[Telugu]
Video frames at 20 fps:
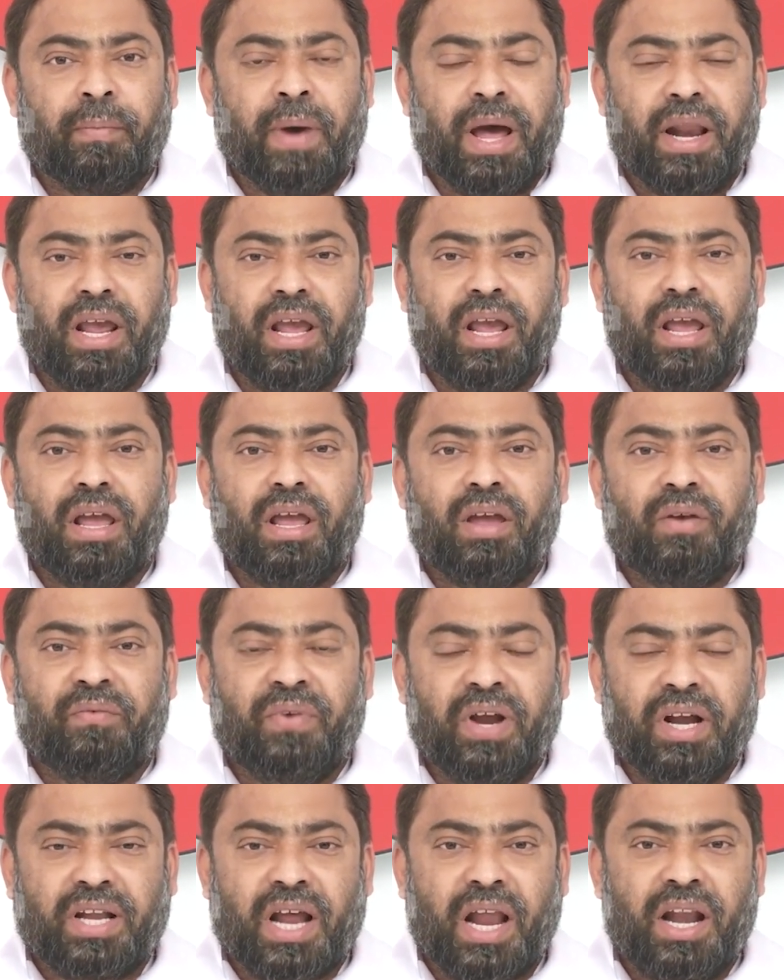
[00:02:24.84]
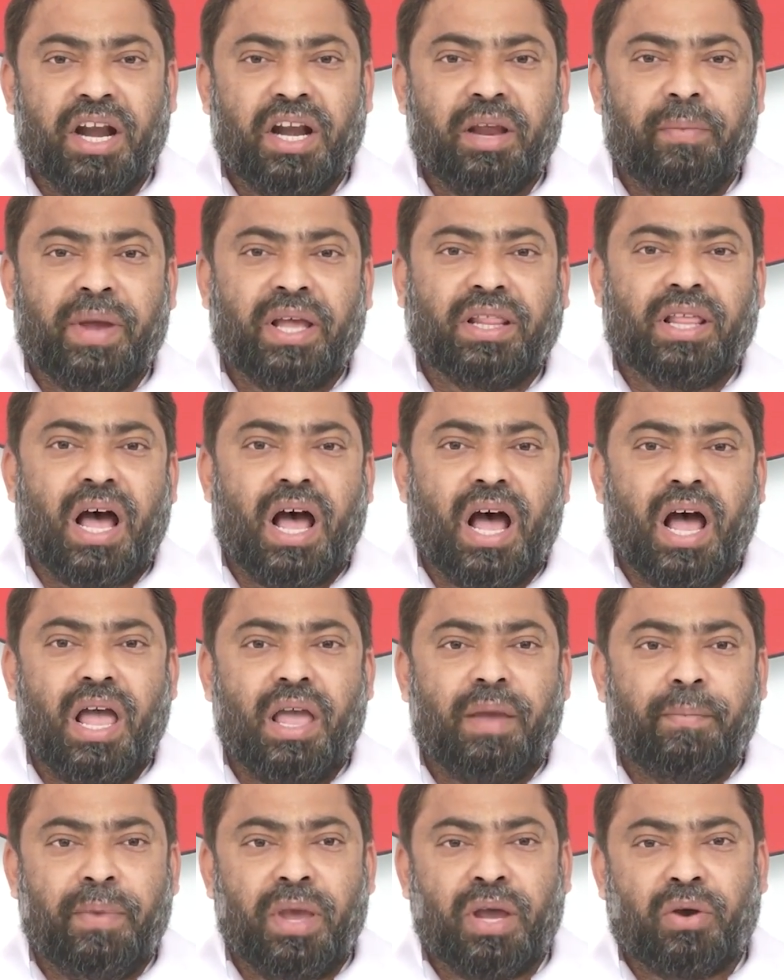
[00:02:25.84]
మరి వీటన్నిటి మీద
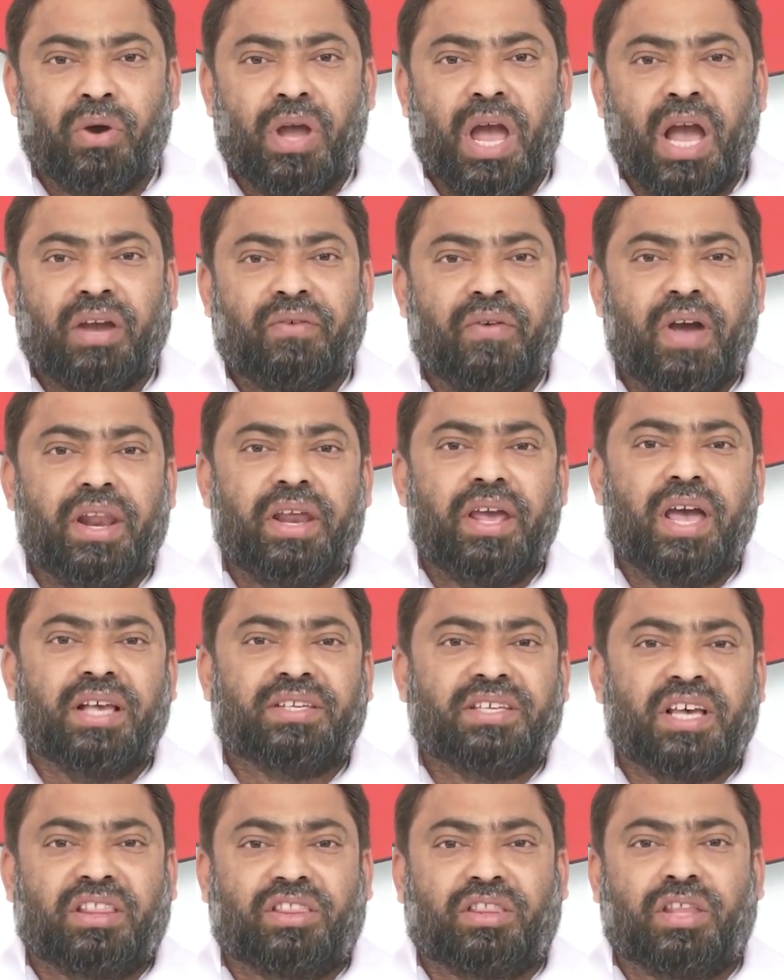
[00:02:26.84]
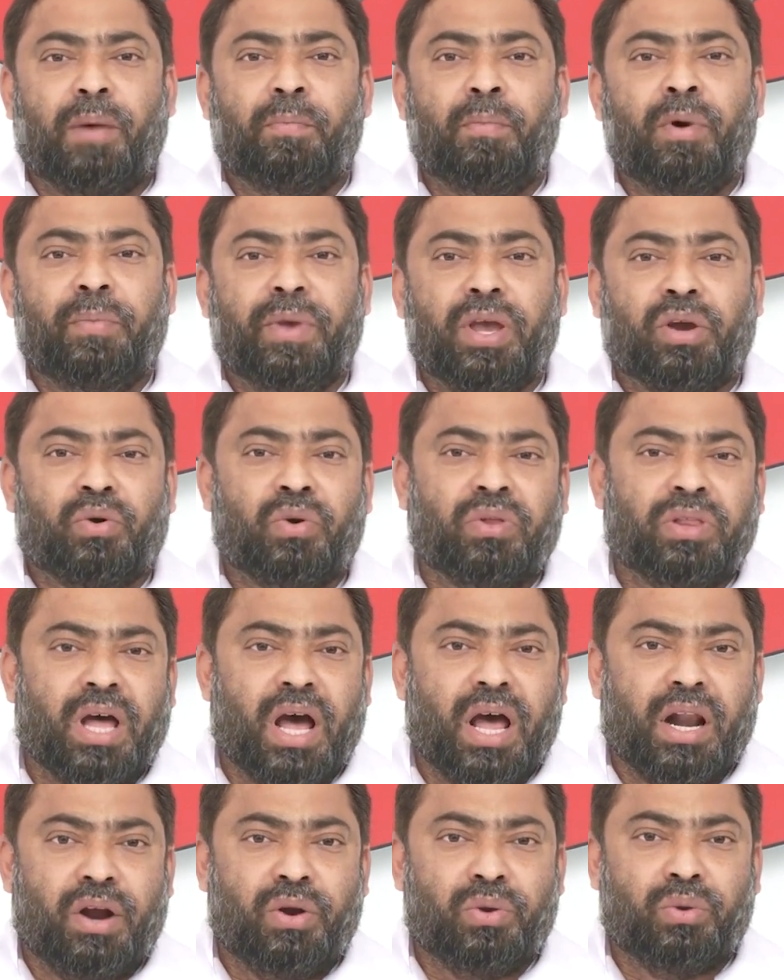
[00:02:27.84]
మీకు ఎంక్వైరీ చేసే దమ్ము మీకు ఉందా
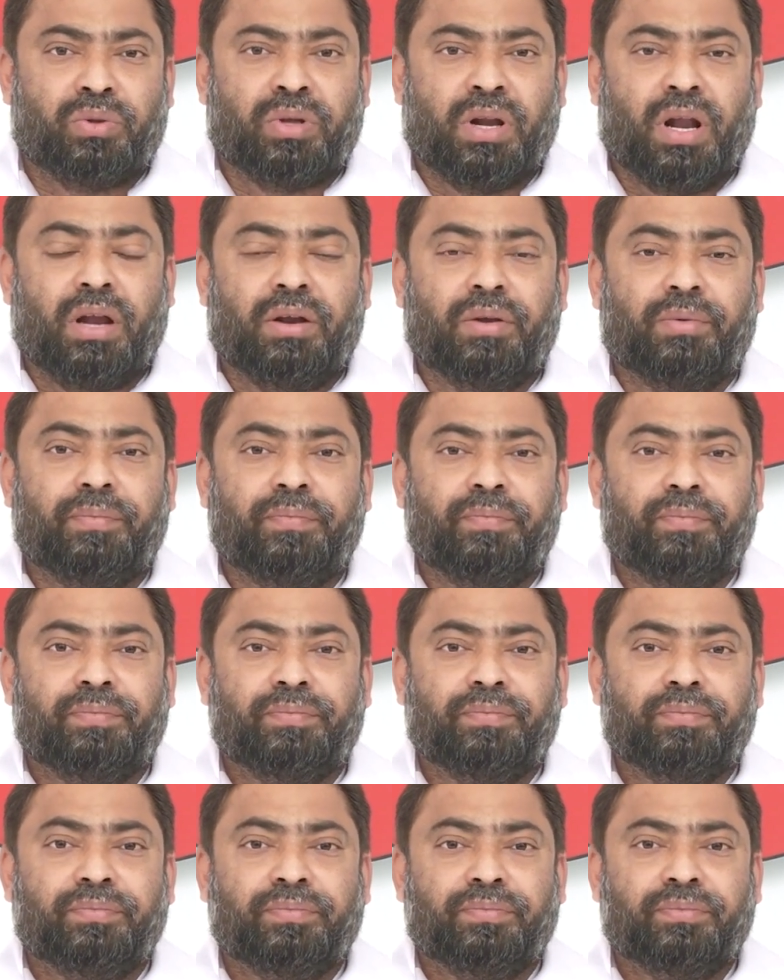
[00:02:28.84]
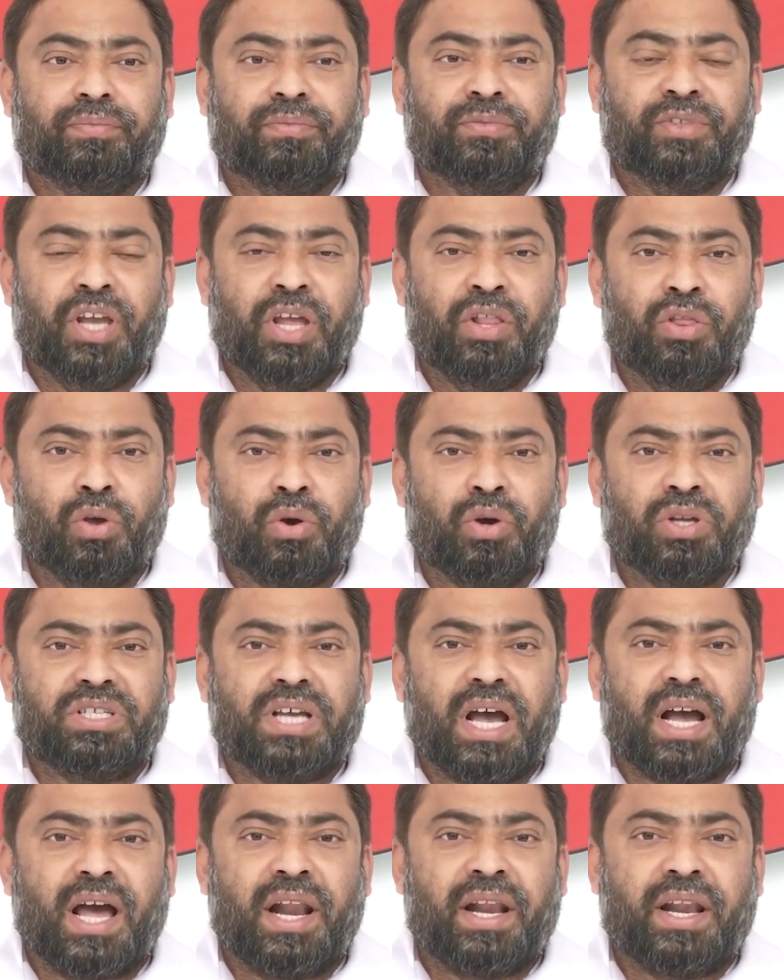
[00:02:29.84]
అని అడుగుతున్నాను ఎందుకు
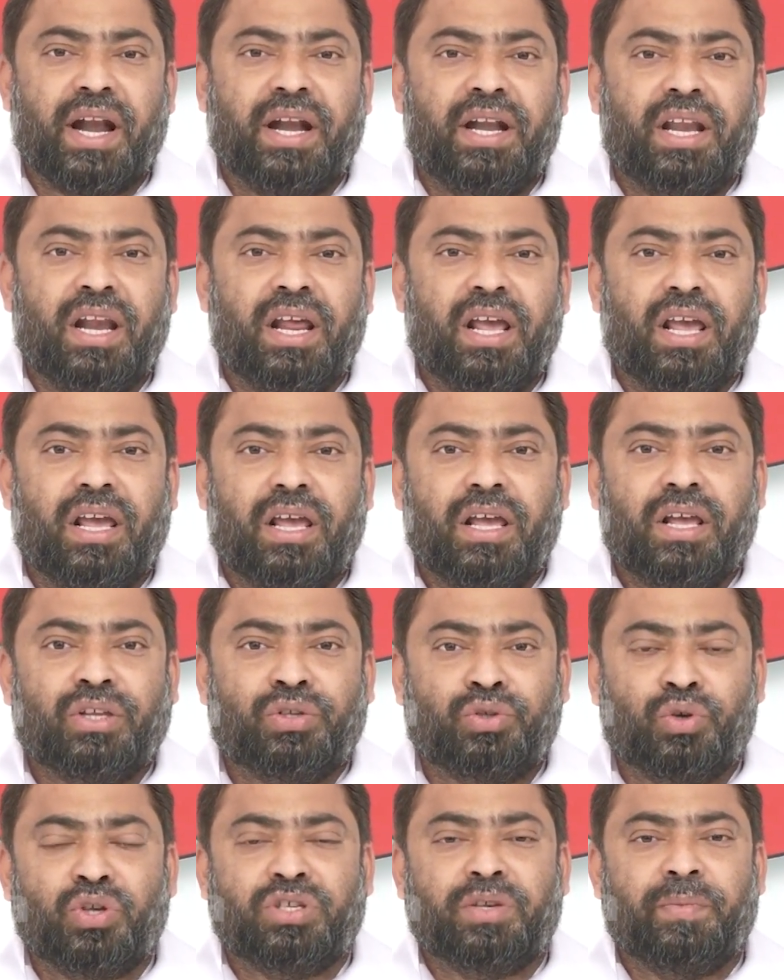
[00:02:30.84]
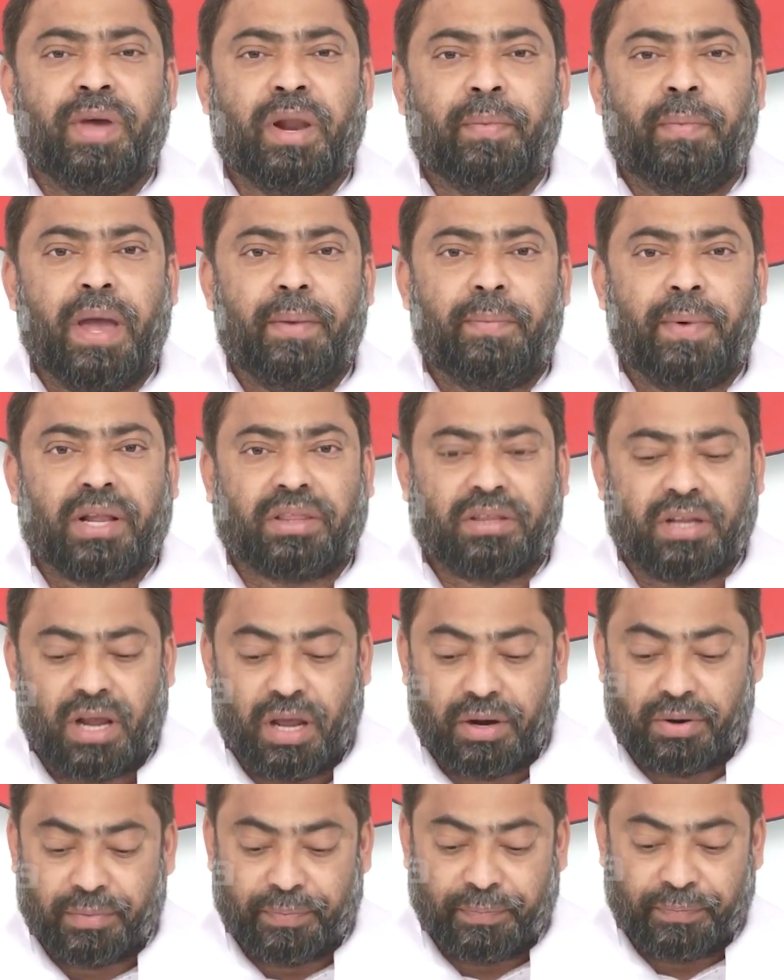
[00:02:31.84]
జగన్ రెడ్డిని చూసి మీరు
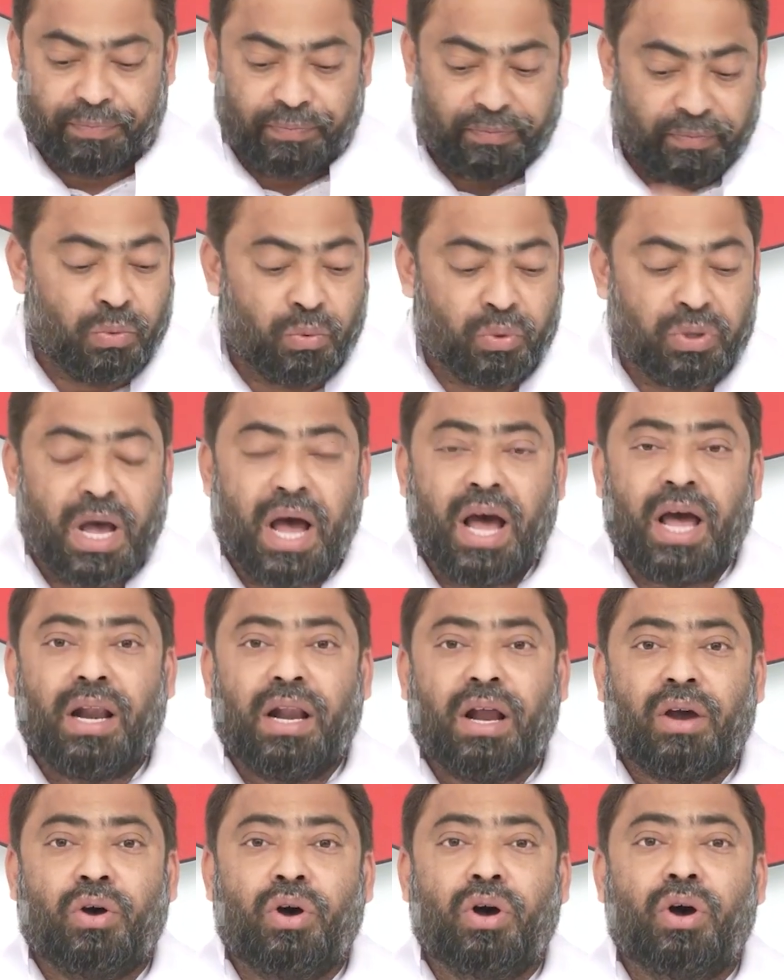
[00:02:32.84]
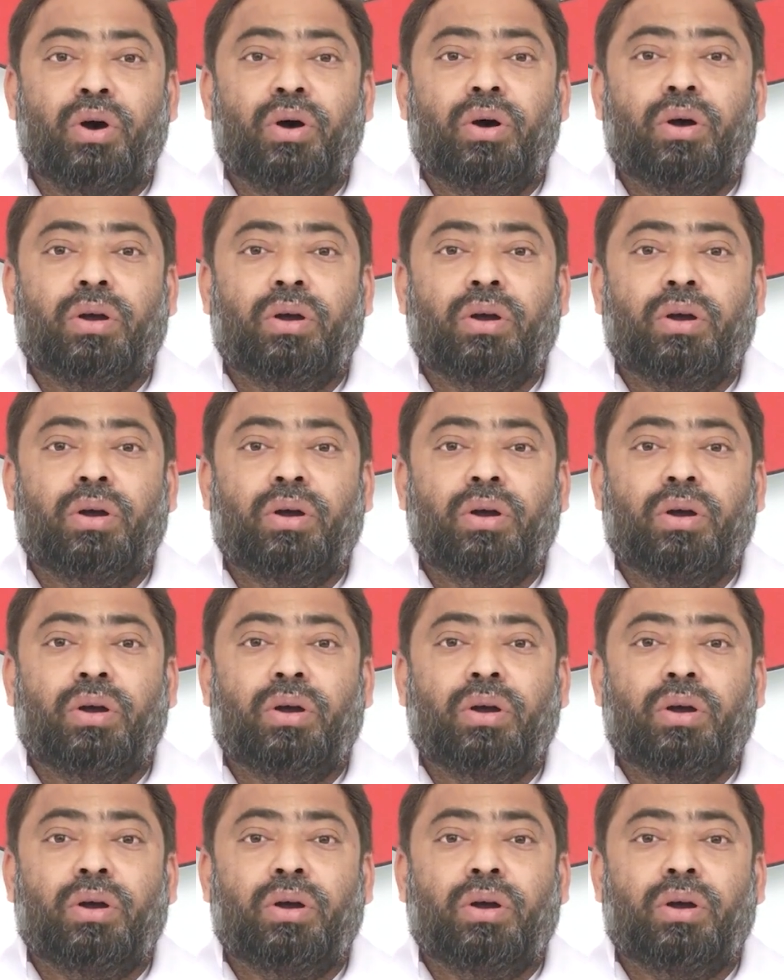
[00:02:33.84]
భయపడుతున్నారు ఉదాహరణకు